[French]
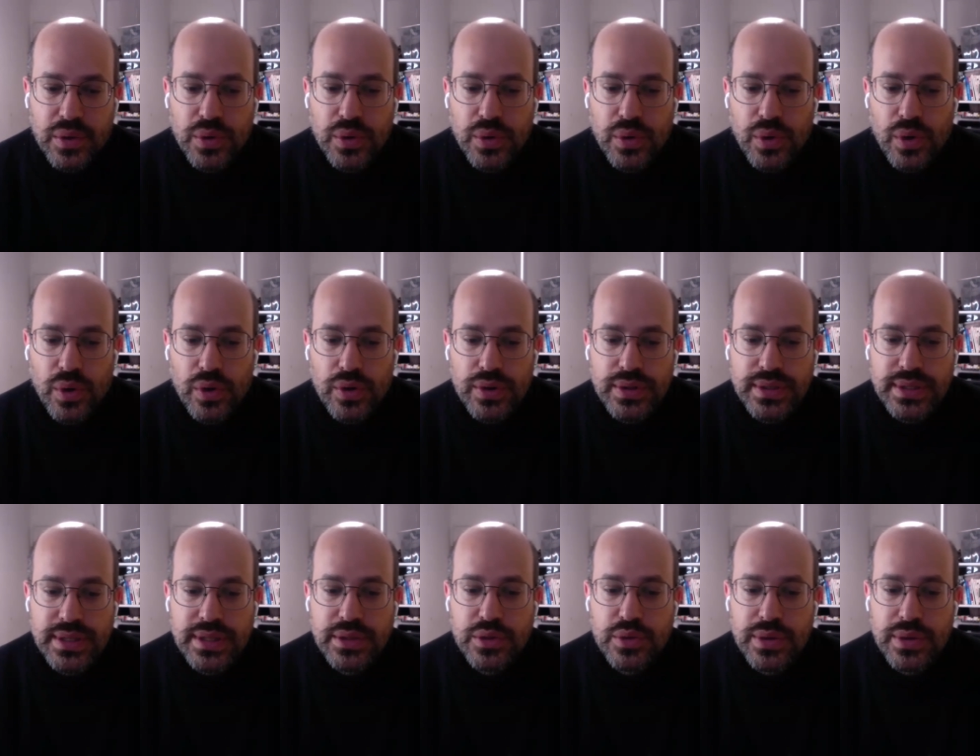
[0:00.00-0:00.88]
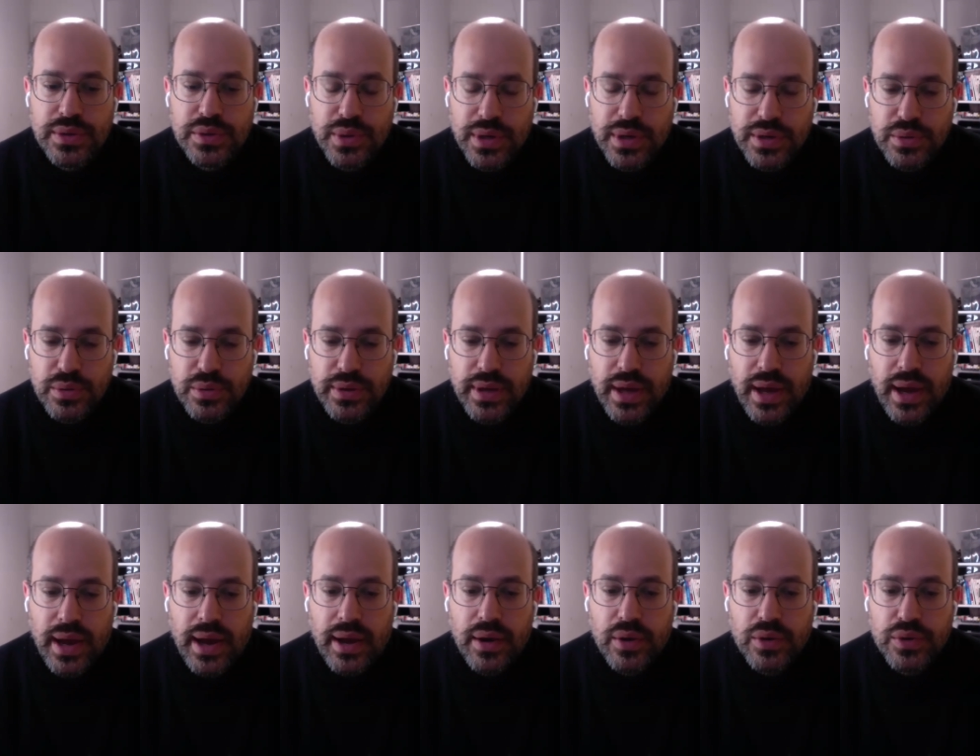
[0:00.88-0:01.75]
que si tu as ce résultat,
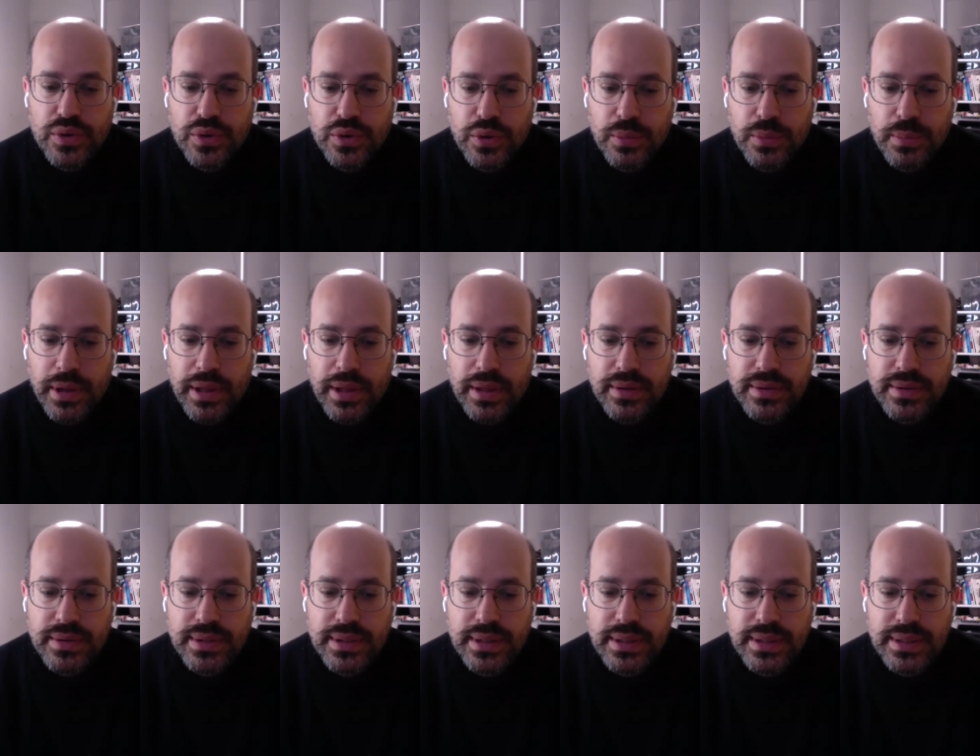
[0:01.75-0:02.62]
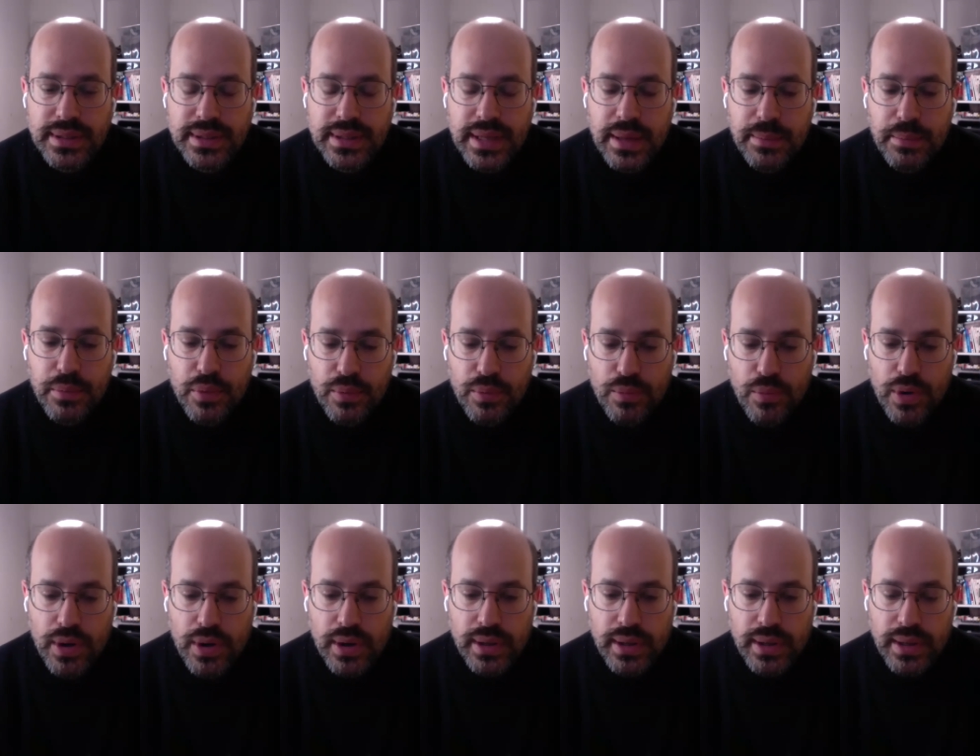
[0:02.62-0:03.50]
alors je te paye. C'est ça pour
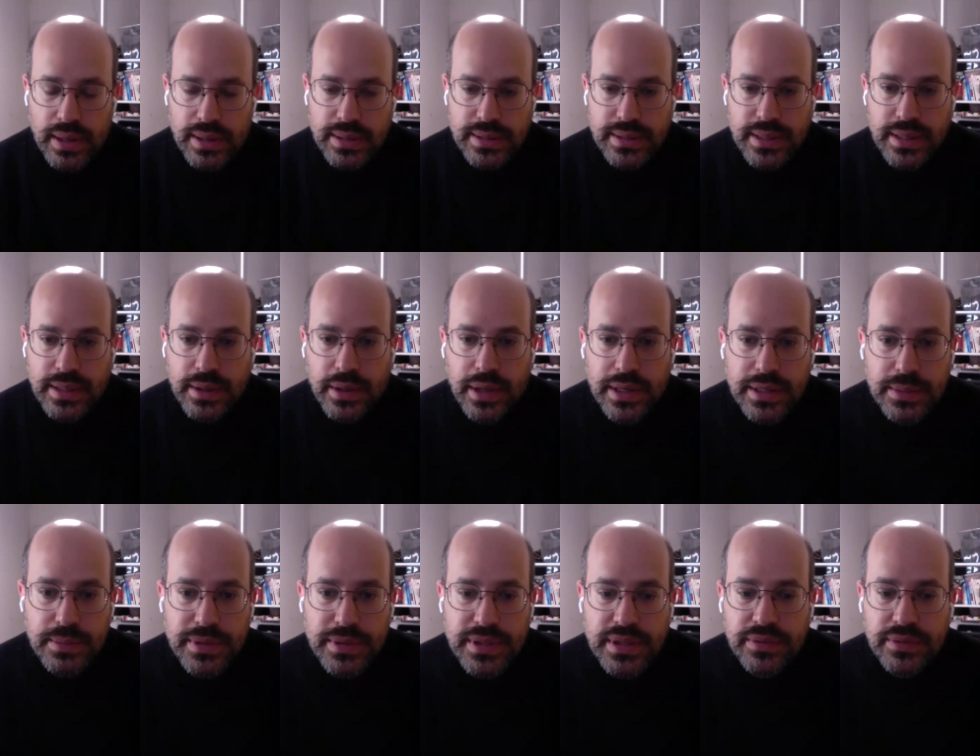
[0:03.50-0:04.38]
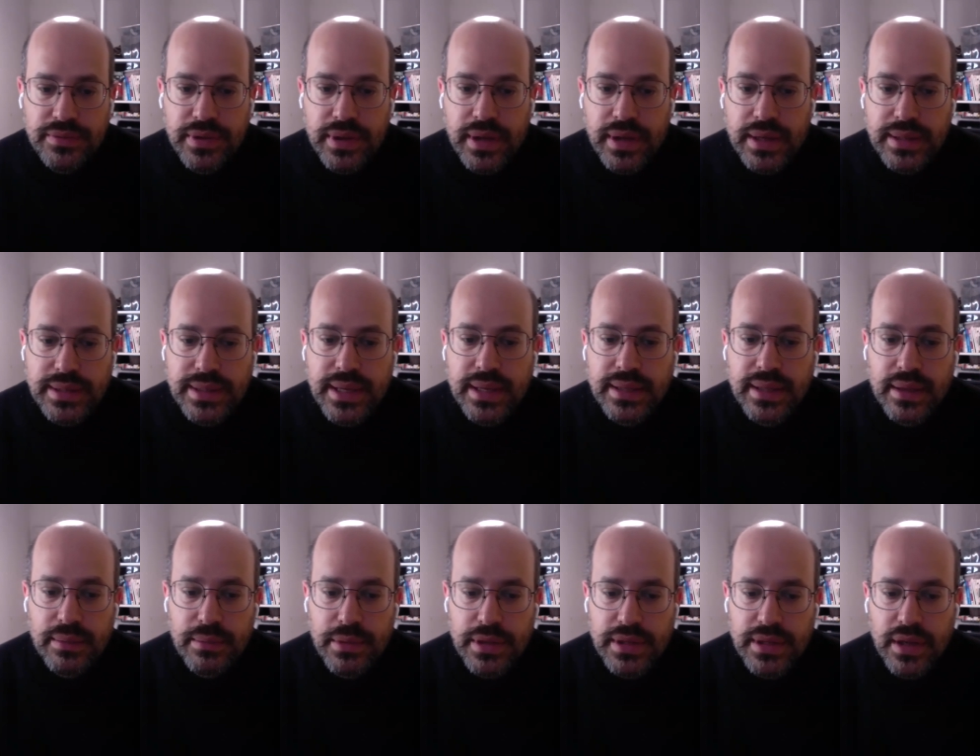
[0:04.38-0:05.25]
moi, c'est très spécifique à
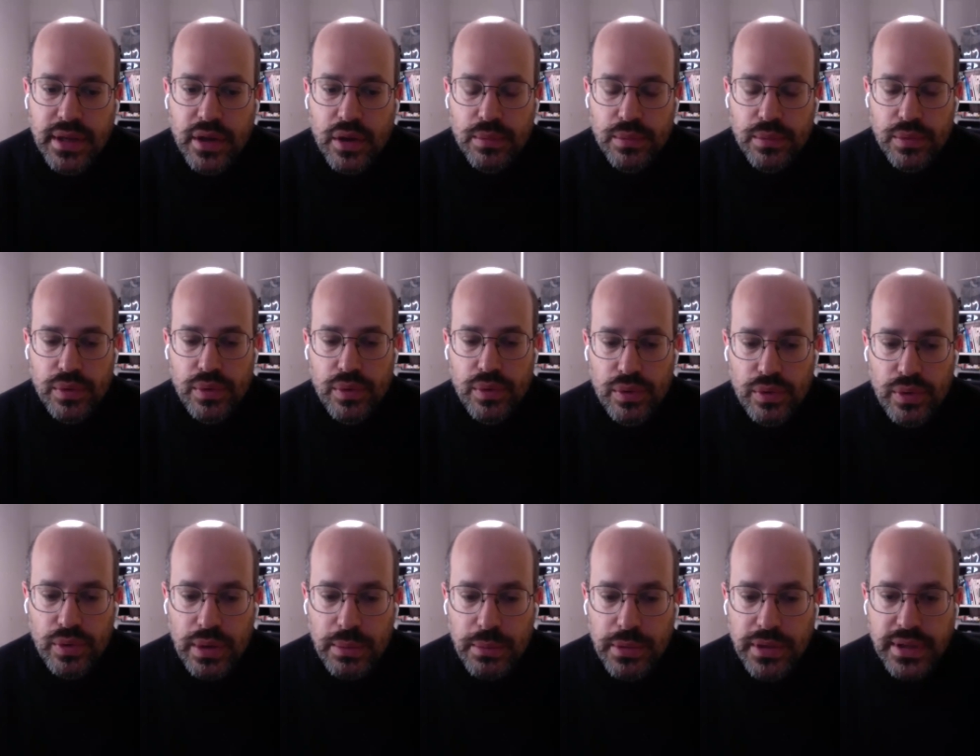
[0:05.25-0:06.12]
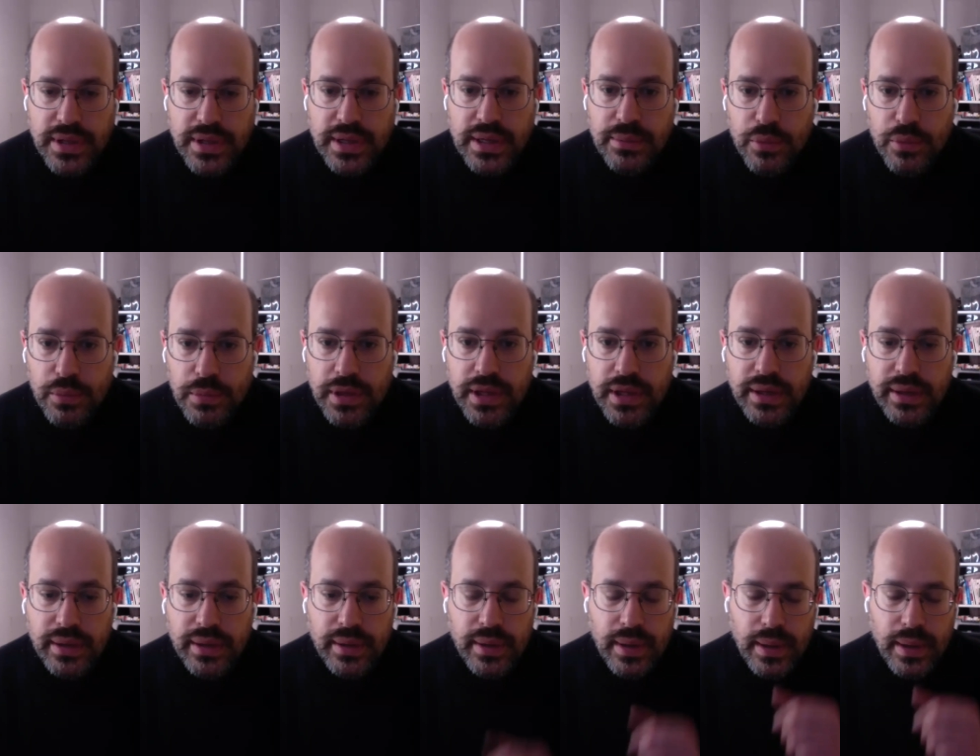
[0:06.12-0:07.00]
certains métiers comme les métiers de
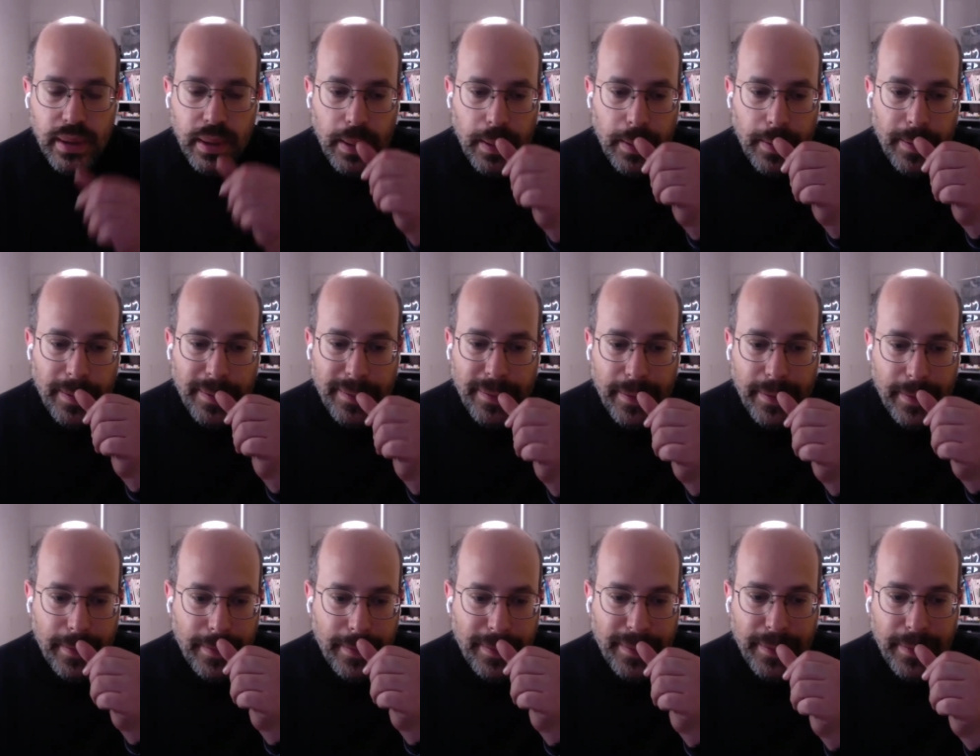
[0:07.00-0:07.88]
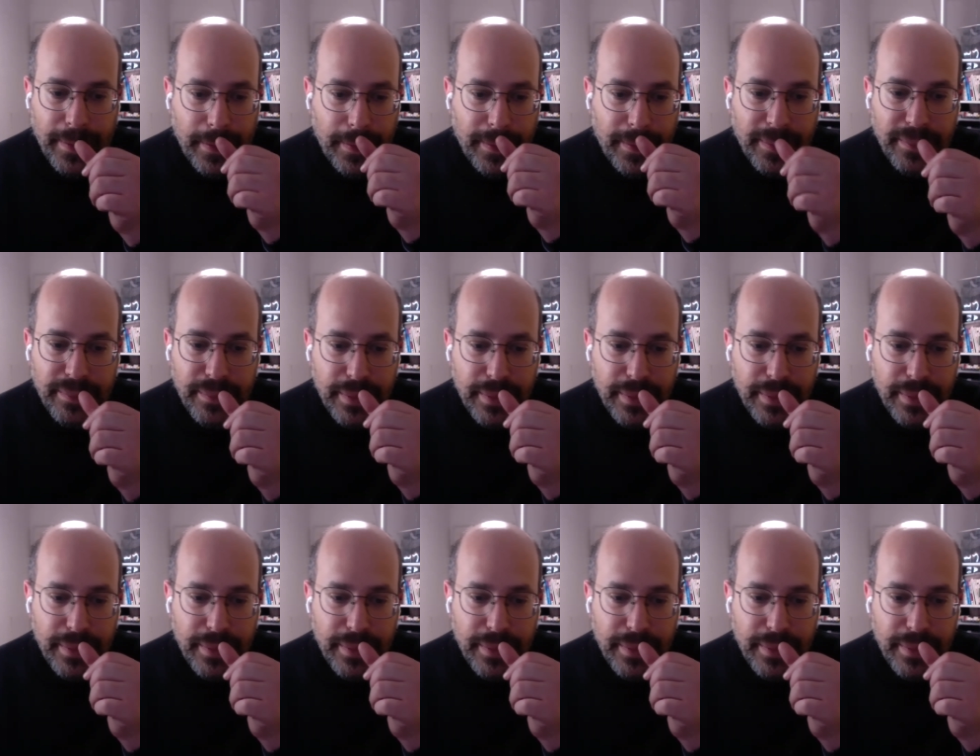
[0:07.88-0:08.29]
l'immobilier. Euh,